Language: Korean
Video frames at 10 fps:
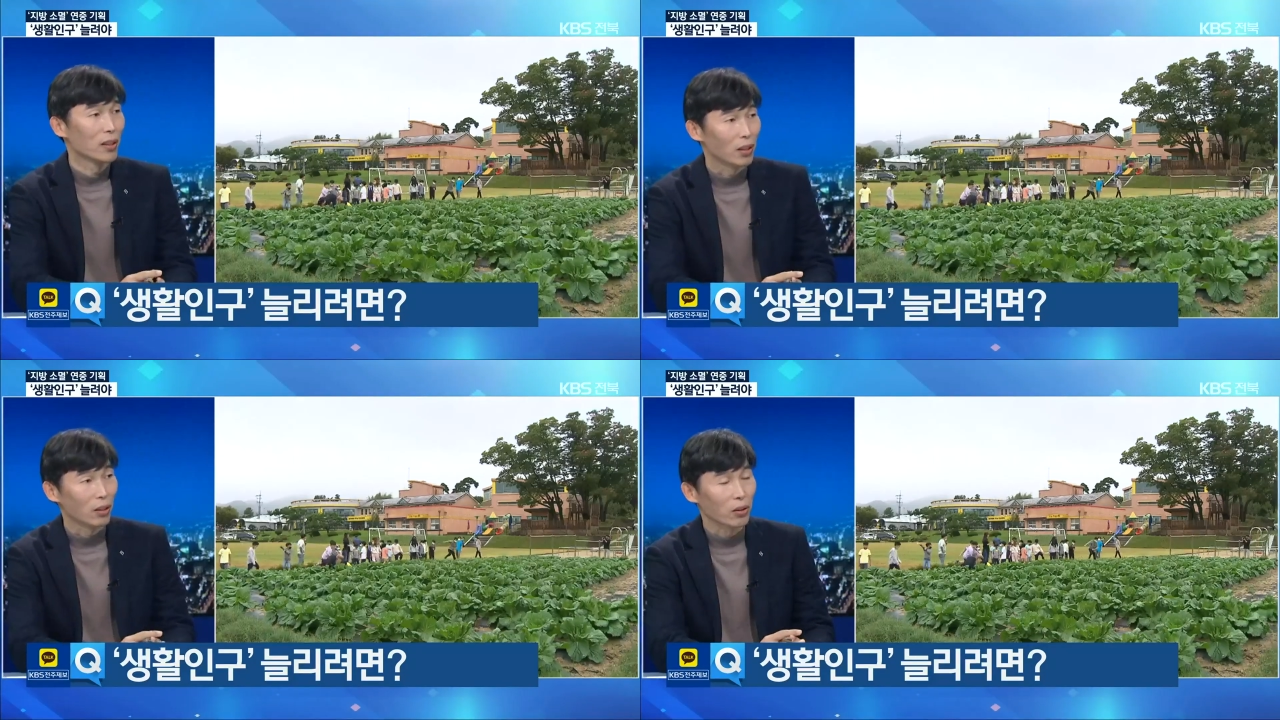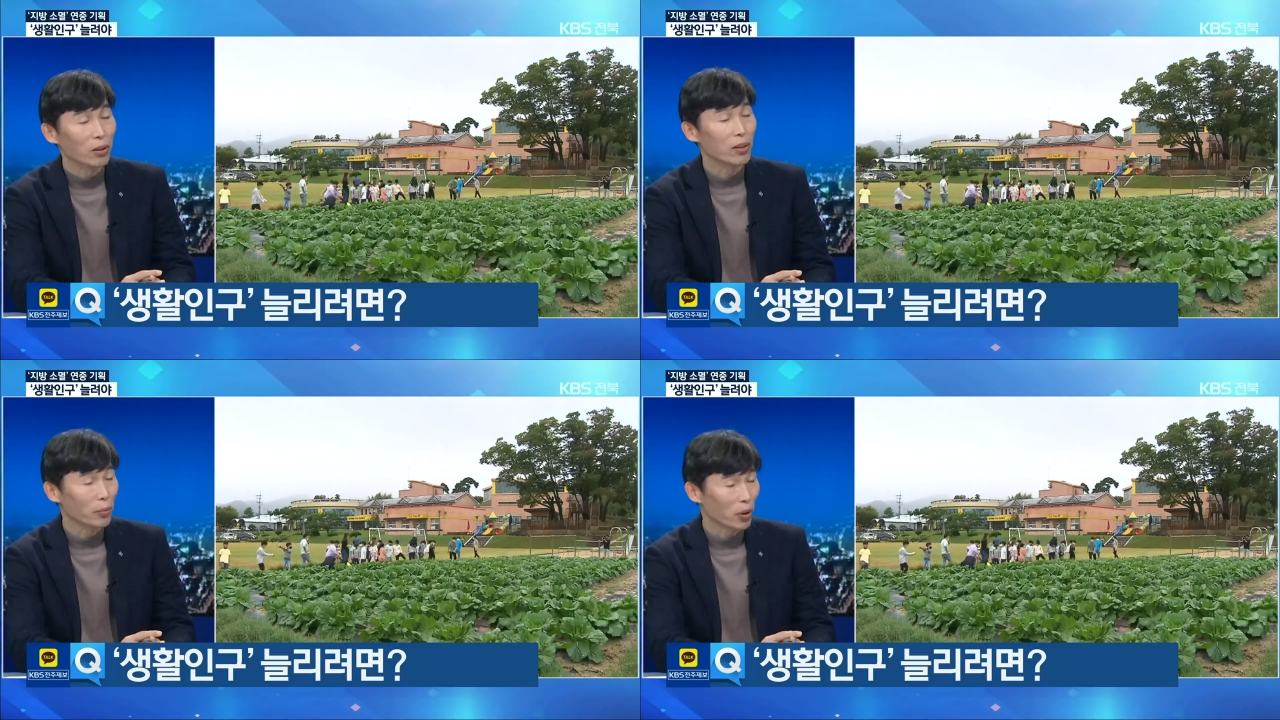어,
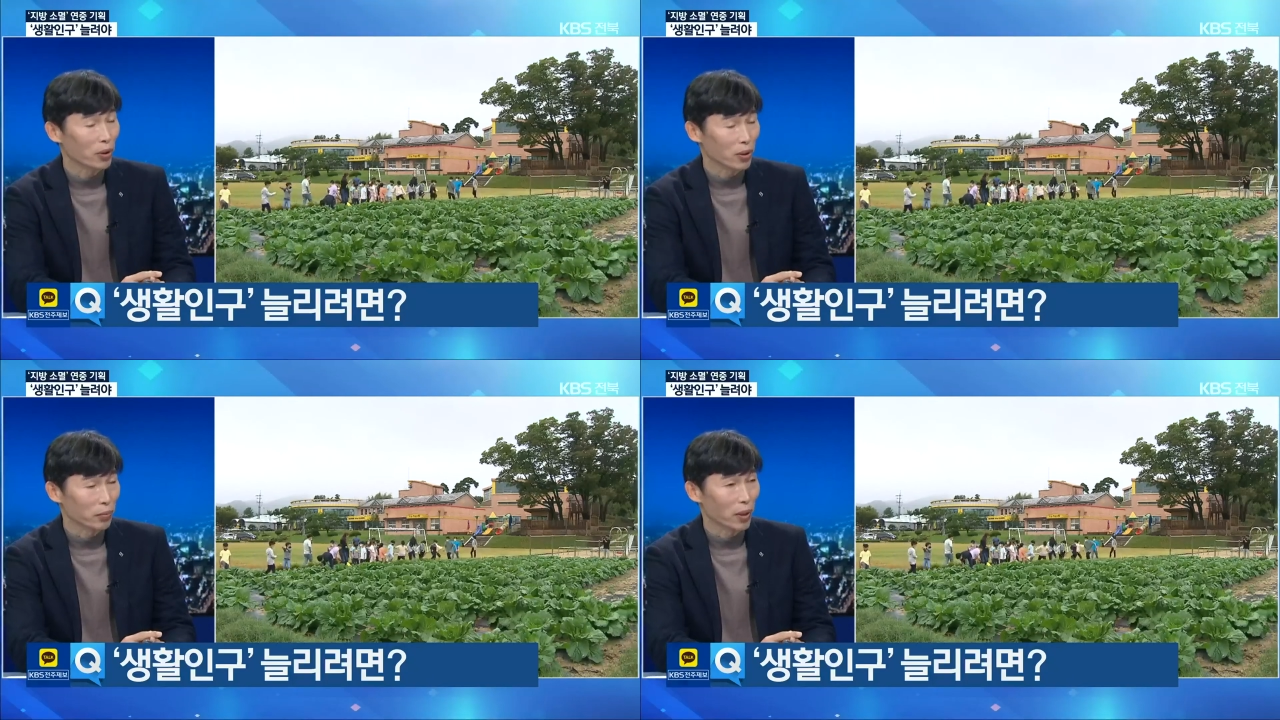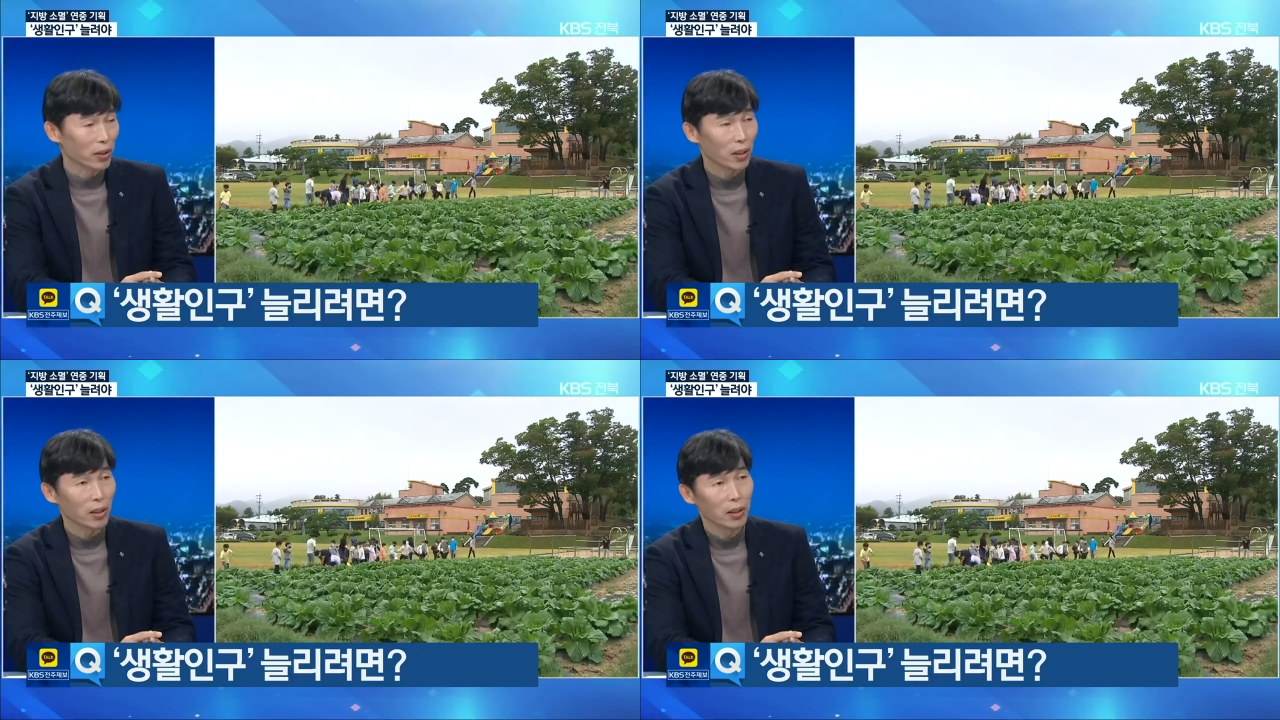그런 일이 벌어졌습니다.
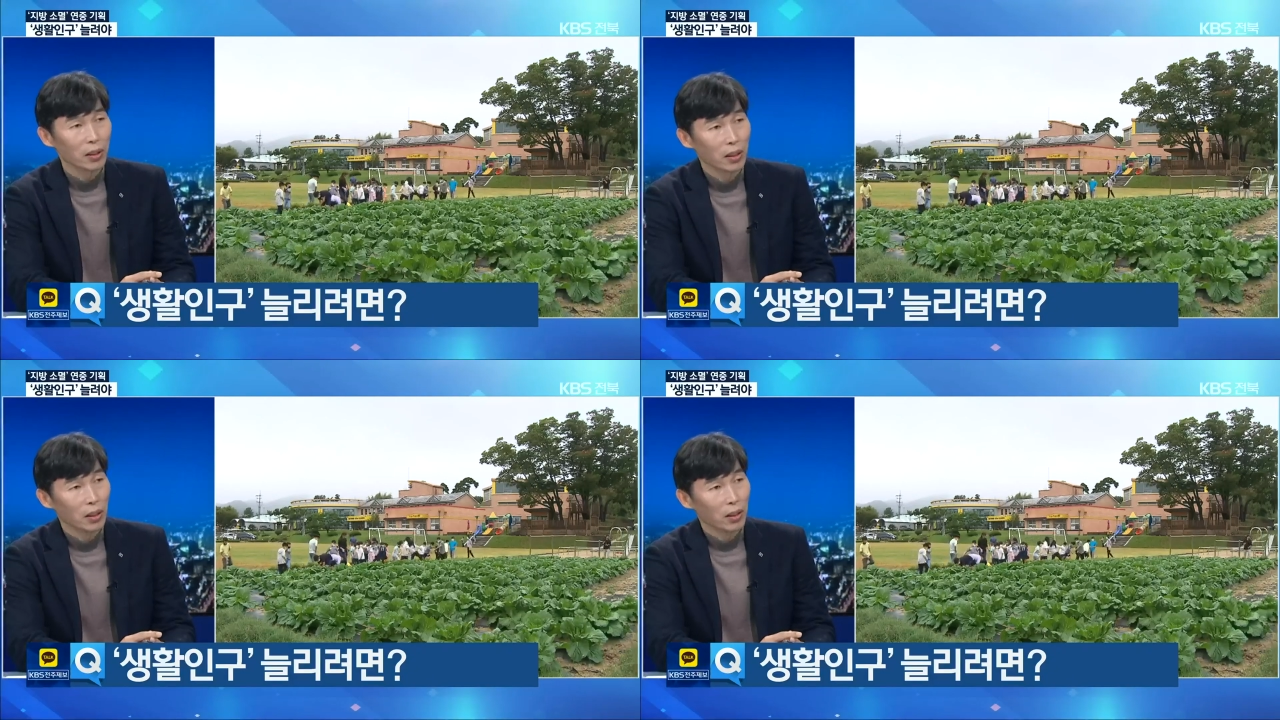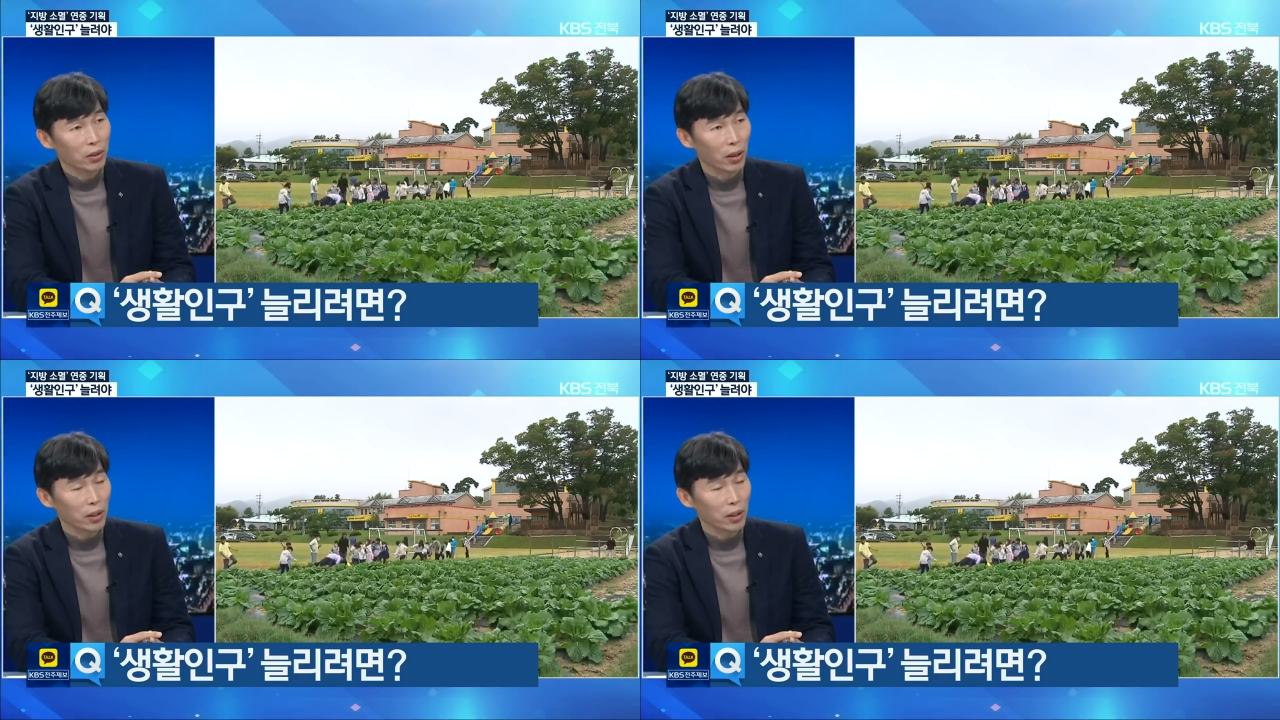그러니까 저희가